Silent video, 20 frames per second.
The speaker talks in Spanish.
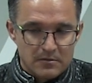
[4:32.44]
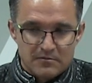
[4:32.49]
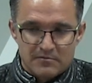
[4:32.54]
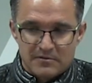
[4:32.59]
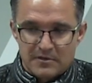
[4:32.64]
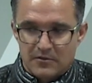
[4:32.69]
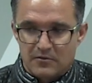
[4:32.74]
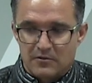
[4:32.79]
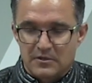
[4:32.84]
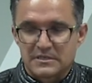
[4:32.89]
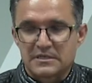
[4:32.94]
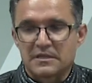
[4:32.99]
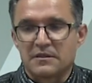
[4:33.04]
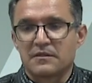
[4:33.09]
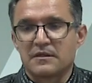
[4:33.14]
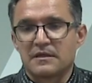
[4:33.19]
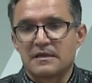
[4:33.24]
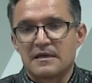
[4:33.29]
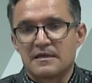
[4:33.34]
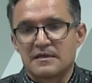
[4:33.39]
Una acción que es
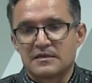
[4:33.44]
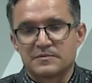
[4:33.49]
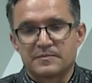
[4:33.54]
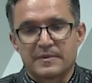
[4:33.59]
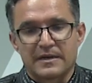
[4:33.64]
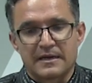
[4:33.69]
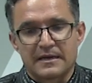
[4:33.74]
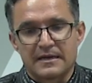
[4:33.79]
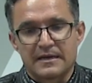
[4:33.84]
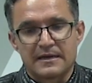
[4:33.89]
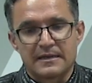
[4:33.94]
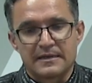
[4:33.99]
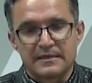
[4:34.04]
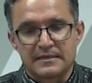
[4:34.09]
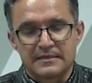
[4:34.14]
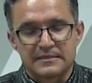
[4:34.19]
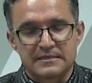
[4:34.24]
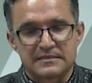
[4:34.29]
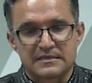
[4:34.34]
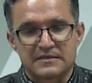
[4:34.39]
sencilla de despejar
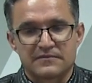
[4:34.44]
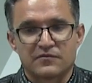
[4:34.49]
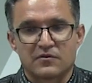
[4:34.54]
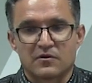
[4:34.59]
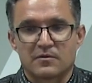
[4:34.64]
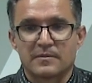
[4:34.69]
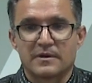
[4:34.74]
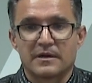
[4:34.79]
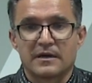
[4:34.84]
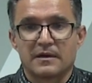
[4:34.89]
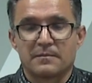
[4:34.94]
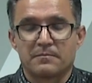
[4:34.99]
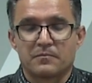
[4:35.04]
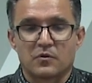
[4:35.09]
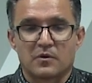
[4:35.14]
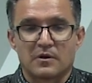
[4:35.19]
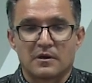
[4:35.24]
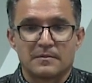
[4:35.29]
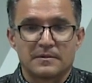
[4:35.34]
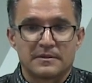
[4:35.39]
y que se transforma
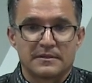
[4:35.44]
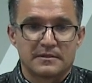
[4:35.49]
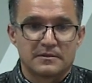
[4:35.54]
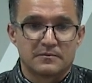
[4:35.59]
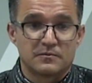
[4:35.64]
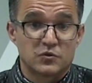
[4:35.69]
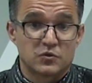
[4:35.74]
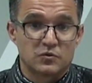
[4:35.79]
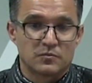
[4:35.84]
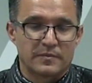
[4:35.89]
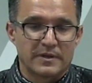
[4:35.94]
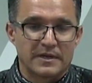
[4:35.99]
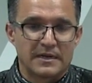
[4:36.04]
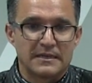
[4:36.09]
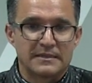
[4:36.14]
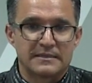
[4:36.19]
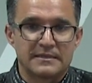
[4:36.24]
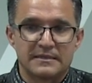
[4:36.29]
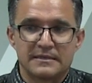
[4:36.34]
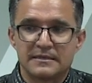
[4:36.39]
probablemente en pues, un
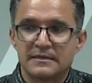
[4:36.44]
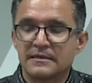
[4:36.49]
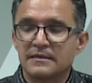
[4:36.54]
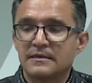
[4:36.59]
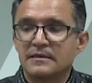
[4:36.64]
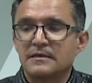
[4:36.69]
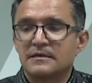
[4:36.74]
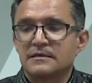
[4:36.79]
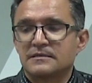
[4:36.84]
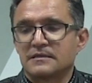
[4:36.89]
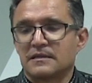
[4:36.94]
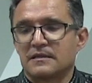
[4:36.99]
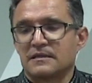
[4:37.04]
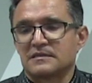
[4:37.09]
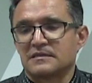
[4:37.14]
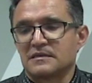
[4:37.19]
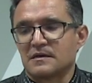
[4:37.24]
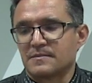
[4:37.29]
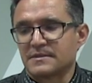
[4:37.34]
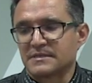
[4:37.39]
penalti. Si de
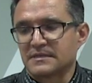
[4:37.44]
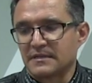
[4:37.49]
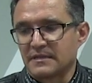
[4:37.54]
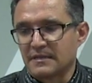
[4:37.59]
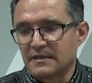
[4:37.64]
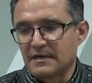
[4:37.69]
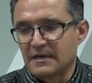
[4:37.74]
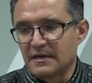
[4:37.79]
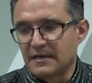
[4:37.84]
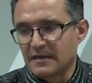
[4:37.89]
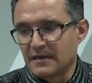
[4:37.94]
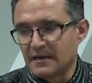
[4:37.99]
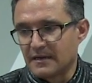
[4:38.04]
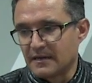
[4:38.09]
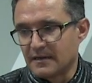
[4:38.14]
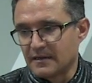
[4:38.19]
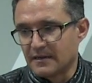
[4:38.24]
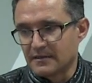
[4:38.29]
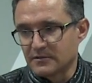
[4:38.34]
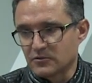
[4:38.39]
la semana pasada
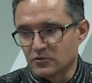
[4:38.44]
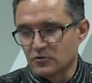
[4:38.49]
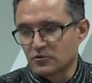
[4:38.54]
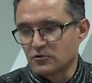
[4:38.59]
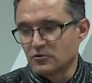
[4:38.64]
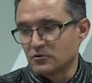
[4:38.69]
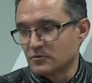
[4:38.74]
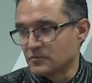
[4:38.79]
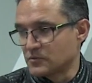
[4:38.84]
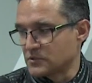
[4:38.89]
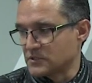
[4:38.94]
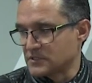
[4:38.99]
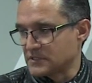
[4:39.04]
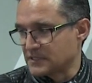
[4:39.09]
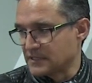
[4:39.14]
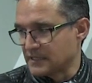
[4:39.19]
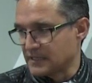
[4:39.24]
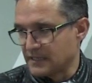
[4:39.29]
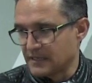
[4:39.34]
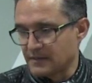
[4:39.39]
era tonto, pues
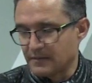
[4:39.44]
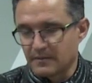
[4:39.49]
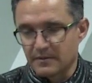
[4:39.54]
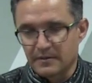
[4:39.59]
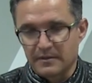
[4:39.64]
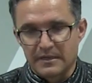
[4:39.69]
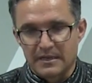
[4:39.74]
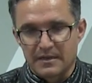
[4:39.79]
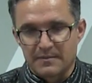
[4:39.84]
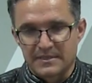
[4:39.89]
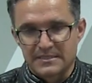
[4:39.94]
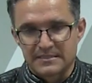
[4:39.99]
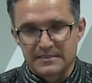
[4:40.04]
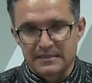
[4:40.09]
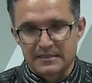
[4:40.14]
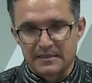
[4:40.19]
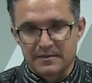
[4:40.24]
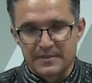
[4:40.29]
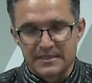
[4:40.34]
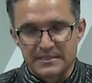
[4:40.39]
este era
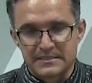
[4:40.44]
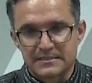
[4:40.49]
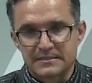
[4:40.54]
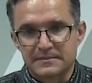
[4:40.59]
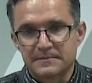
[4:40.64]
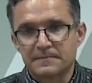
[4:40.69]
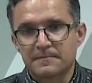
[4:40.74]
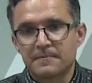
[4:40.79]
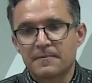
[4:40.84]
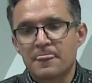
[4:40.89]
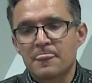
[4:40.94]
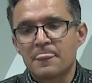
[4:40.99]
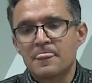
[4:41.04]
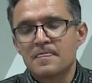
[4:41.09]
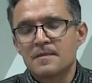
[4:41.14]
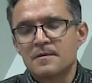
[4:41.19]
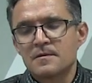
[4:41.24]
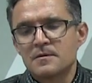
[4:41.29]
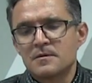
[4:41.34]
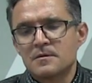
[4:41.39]
bastante más
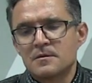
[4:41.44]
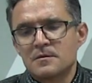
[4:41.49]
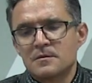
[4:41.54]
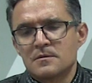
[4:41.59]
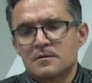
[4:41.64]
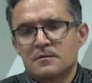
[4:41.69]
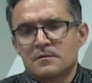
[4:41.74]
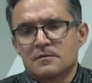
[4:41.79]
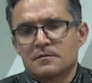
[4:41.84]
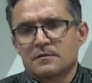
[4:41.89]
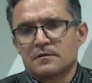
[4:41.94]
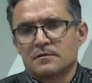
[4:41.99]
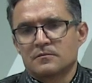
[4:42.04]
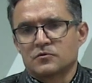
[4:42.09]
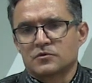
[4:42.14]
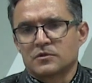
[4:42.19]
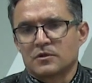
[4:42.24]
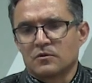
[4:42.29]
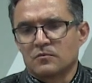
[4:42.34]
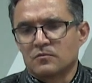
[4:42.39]

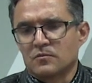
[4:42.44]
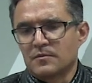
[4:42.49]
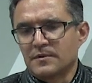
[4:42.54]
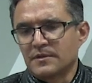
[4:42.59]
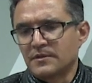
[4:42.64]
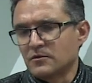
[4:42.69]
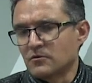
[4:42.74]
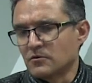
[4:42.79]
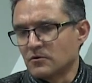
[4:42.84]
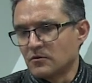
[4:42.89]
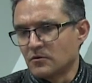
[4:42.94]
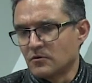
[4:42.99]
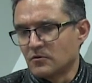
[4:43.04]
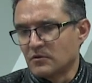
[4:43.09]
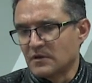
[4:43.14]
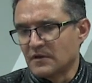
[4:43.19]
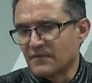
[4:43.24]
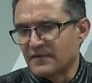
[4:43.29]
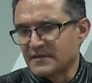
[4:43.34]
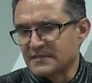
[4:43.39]
no sé, un momento,
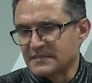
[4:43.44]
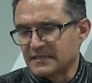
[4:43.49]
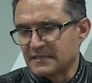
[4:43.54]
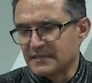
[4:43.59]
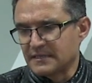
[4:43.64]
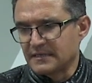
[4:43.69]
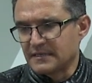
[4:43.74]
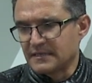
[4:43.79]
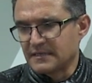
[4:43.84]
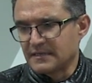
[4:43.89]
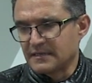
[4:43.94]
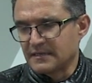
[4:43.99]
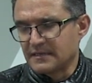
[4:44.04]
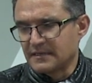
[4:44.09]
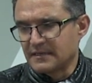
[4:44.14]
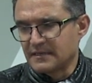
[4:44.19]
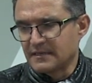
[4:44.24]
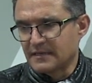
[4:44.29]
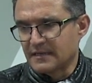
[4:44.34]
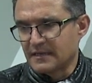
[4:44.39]
una fase
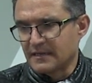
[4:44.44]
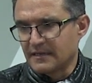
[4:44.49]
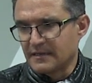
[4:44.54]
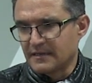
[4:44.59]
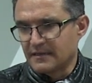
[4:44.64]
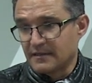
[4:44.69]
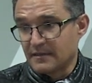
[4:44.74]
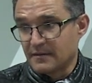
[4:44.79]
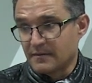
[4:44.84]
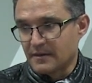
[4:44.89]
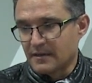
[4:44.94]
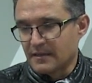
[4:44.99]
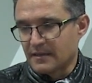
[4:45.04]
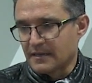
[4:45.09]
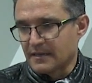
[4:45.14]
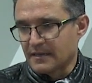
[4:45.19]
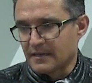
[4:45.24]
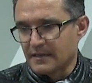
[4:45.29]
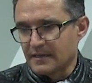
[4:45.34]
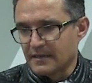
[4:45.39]
de que la
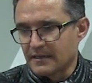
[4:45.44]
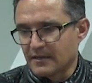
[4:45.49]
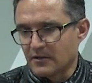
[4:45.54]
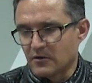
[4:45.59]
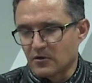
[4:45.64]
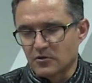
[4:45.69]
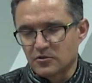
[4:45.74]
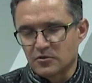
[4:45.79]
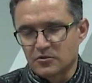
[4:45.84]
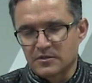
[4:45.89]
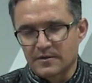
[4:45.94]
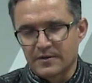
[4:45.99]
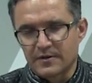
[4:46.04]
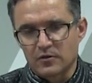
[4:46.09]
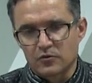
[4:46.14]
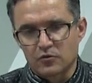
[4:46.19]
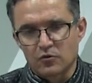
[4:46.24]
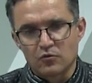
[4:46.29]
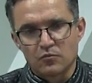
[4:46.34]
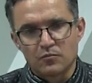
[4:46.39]
verdad que creo que se nos ha
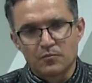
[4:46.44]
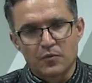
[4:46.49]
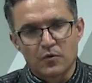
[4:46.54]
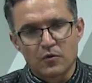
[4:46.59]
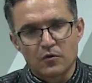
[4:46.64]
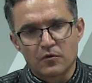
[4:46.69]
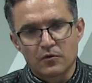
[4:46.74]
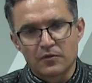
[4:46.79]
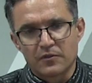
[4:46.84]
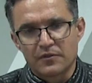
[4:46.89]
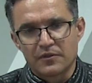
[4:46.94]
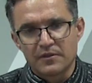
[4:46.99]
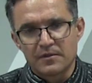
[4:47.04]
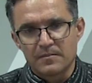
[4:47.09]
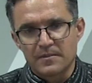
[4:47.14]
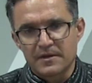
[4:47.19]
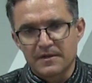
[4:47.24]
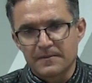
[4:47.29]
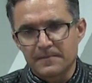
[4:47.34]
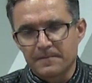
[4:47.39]
venido todo un poco
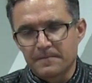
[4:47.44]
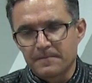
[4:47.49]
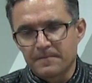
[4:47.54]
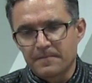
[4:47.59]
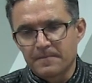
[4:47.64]
encima.